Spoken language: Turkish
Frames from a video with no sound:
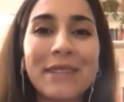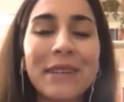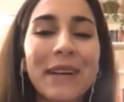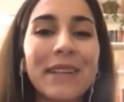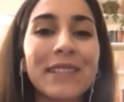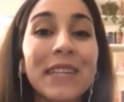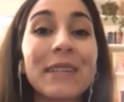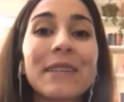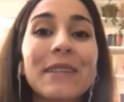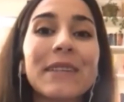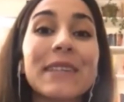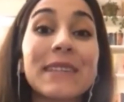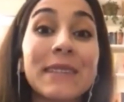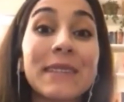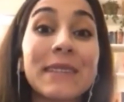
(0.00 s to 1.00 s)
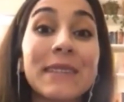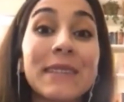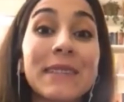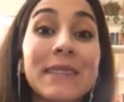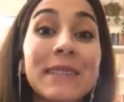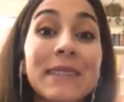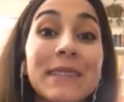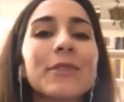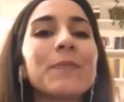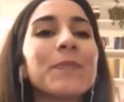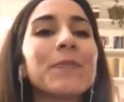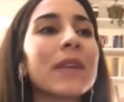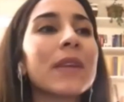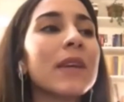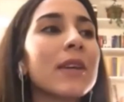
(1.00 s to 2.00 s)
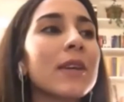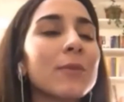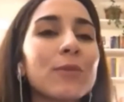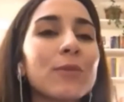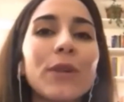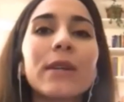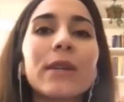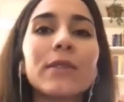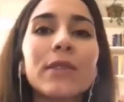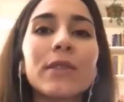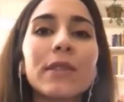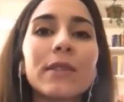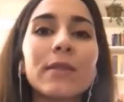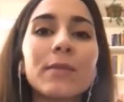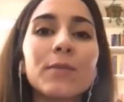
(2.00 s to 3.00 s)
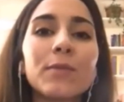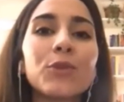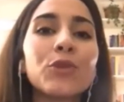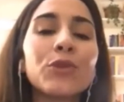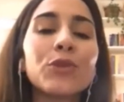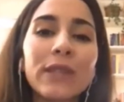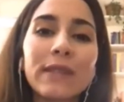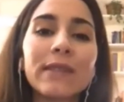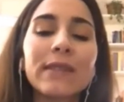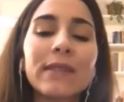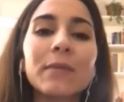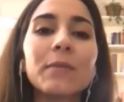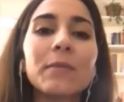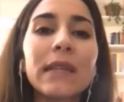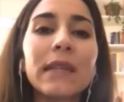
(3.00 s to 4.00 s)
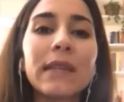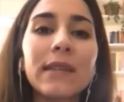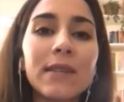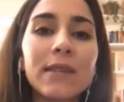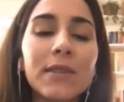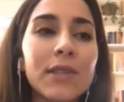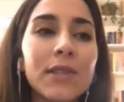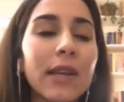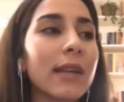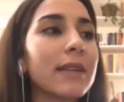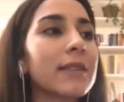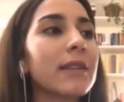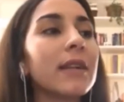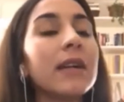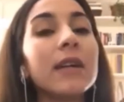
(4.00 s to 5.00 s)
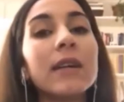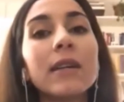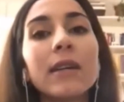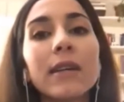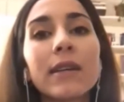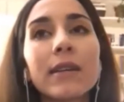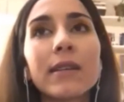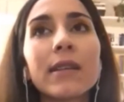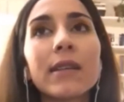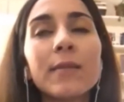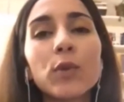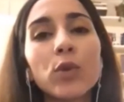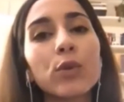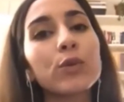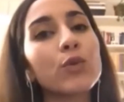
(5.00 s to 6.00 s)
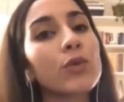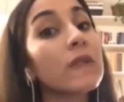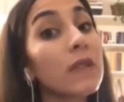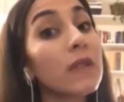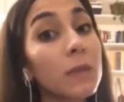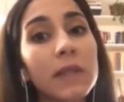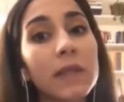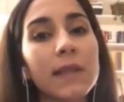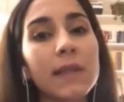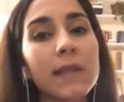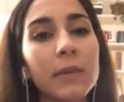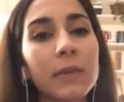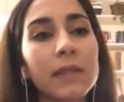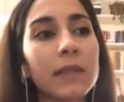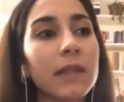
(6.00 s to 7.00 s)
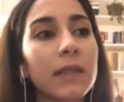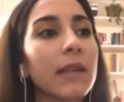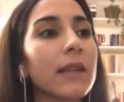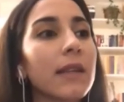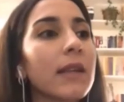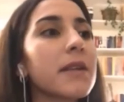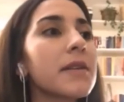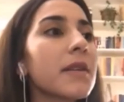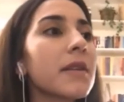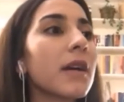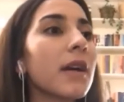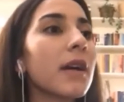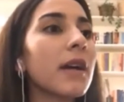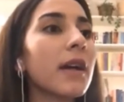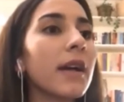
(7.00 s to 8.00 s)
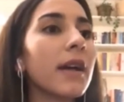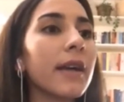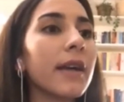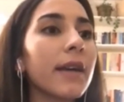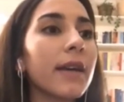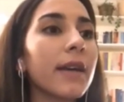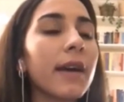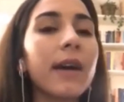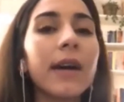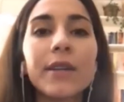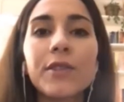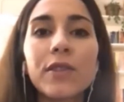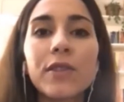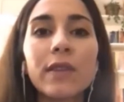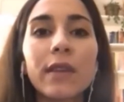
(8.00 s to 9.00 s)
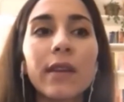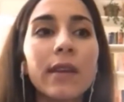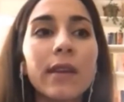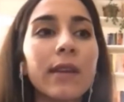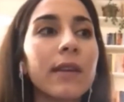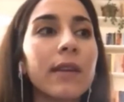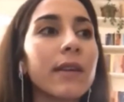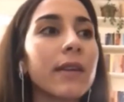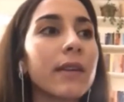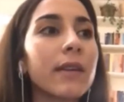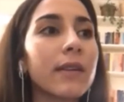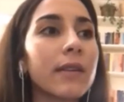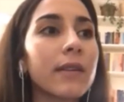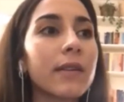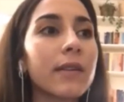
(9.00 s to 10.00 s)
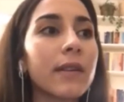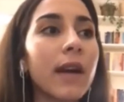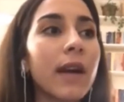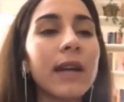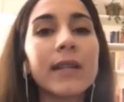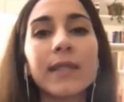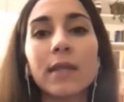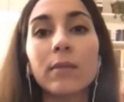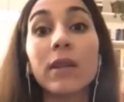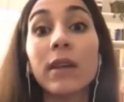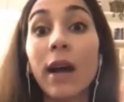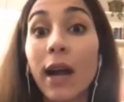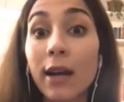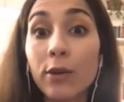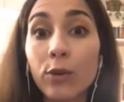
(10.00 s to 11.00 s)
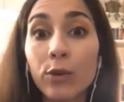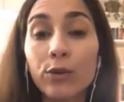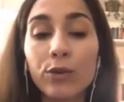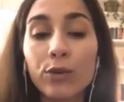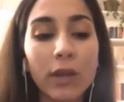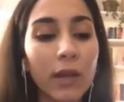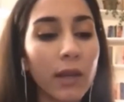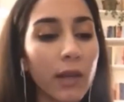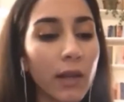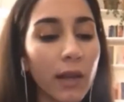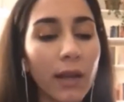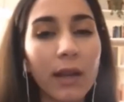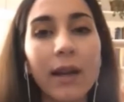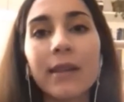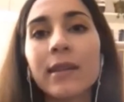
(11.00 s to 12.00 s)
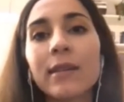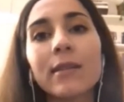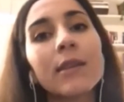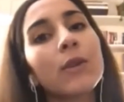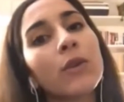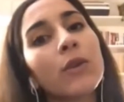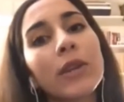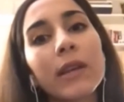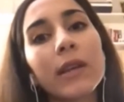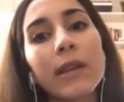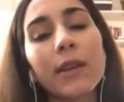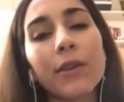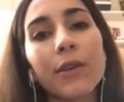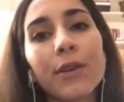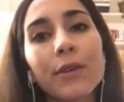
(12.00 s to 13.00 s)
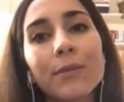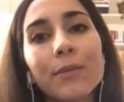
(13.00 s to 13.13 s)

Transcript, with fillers: yani şey yazısız kurallar. Bunlar e, bütün kadınların bildiği şeyler. E, giyim konusu tabii ki serbest değiller. E, haricinde e, her zaman her konuda erkekler önde geliyor.